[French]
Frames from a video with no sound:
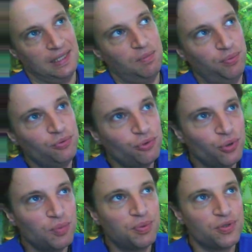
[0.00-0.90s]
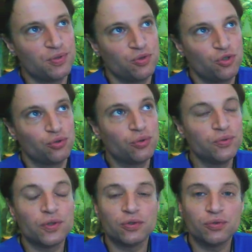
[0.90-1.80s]
qui est plutôt reposante, je
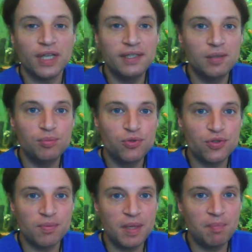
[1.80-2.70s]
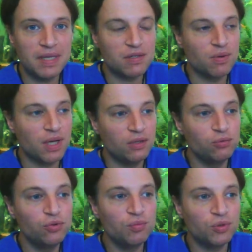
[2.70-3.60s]
trouve, en tout cas le début de semaine, parce qu'elle
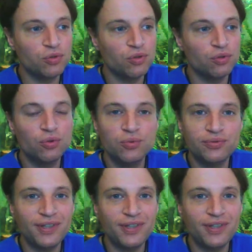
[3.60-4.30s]
nous demande de nous